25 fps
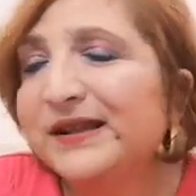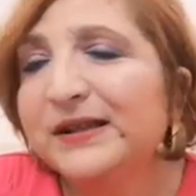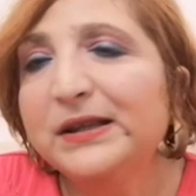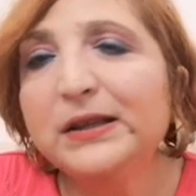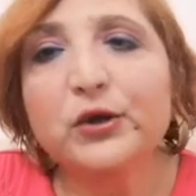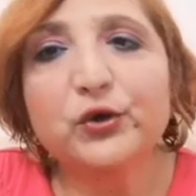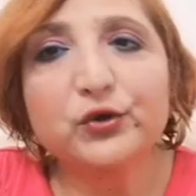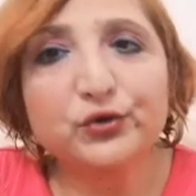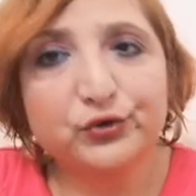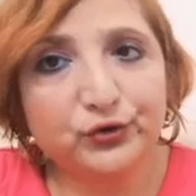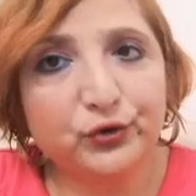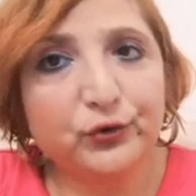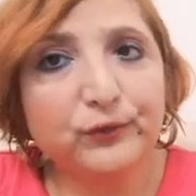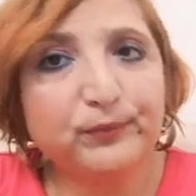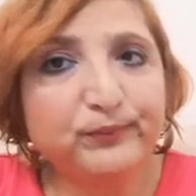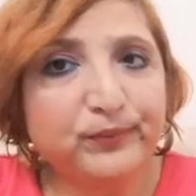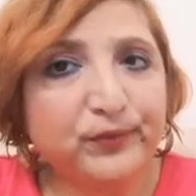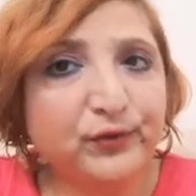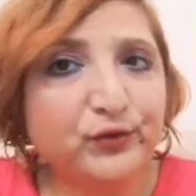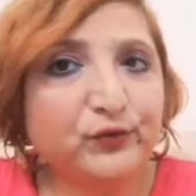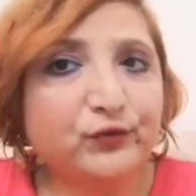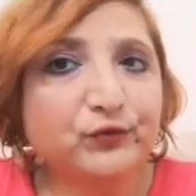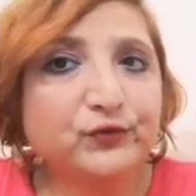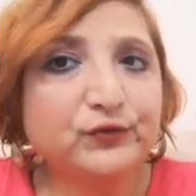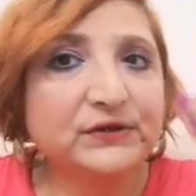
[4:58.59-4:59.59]
li ho
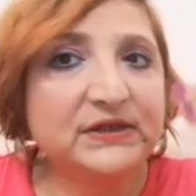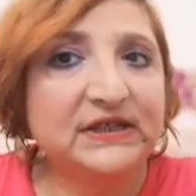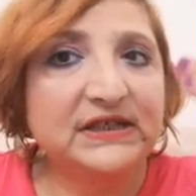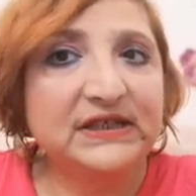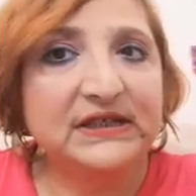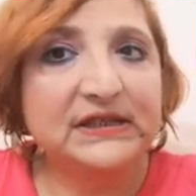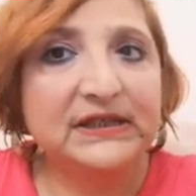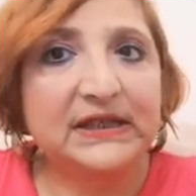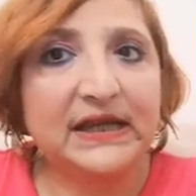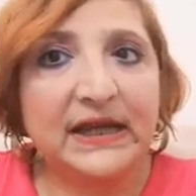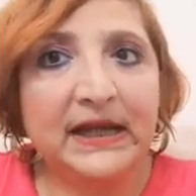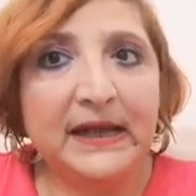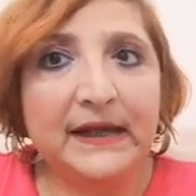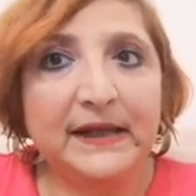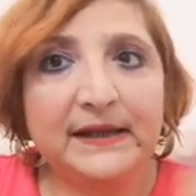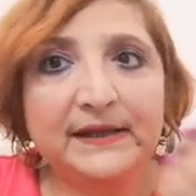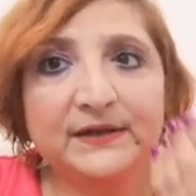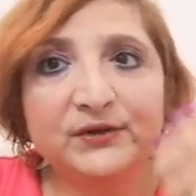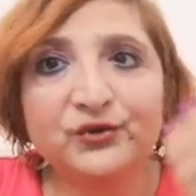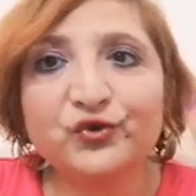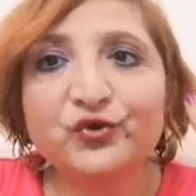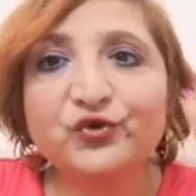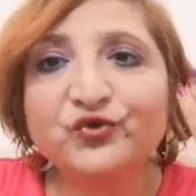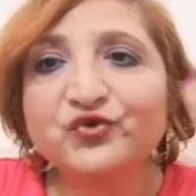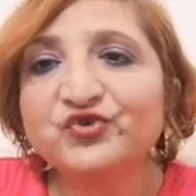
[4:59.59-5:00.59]
troppo lunghi e
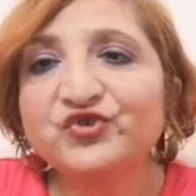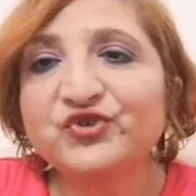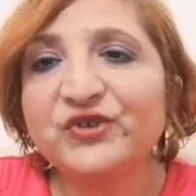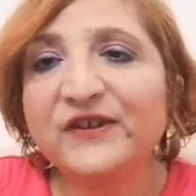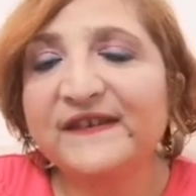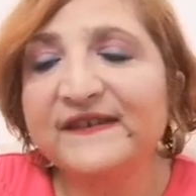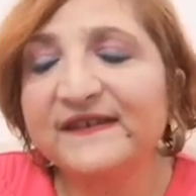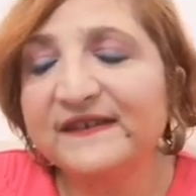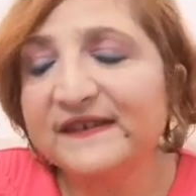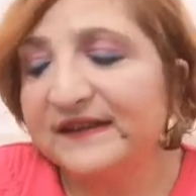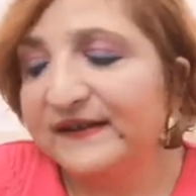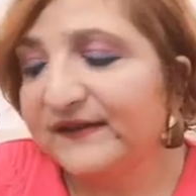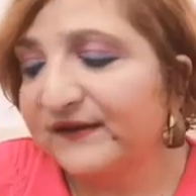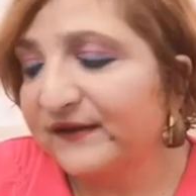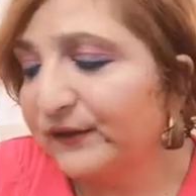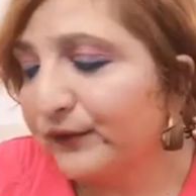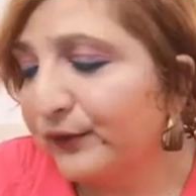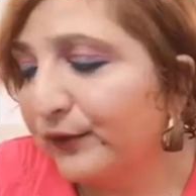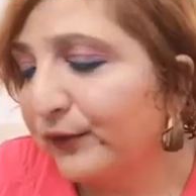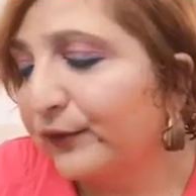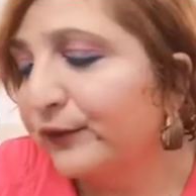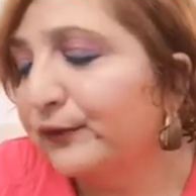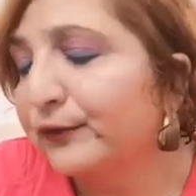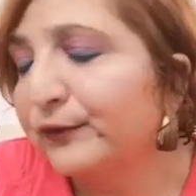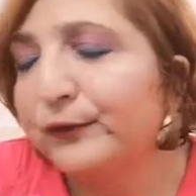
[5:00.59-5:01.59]
non
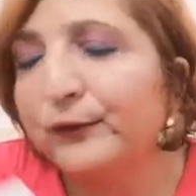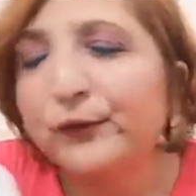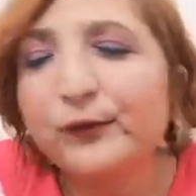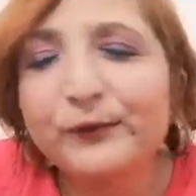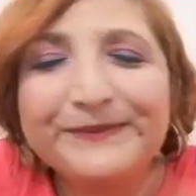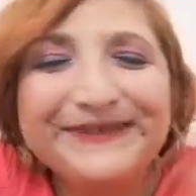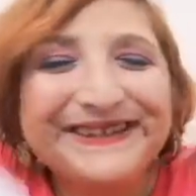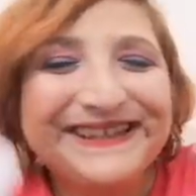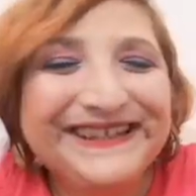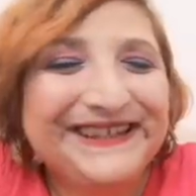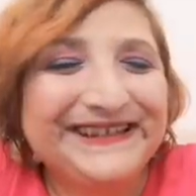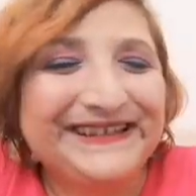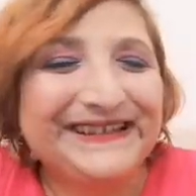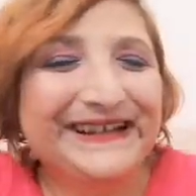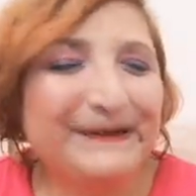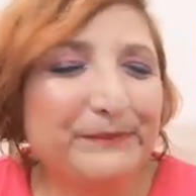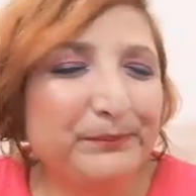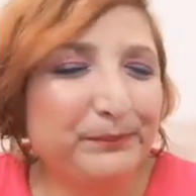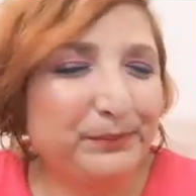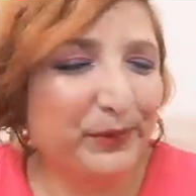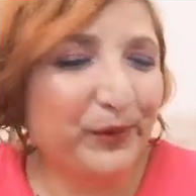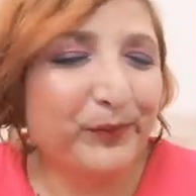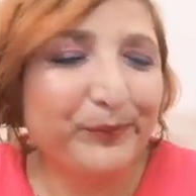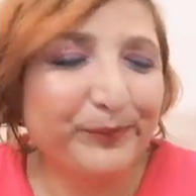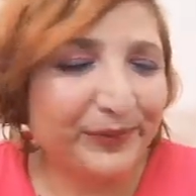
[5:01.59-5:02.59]
gestisco l'umidità
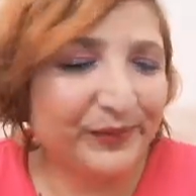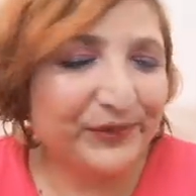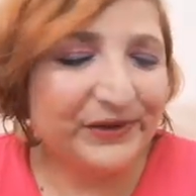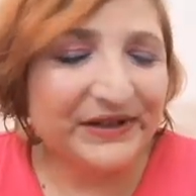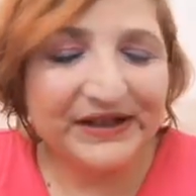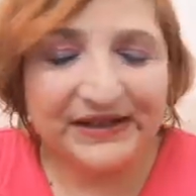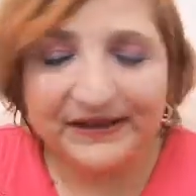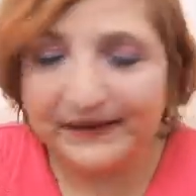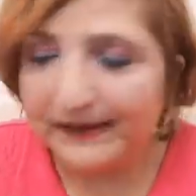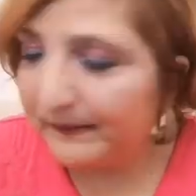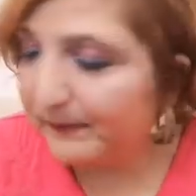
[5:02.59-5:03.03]
proprio del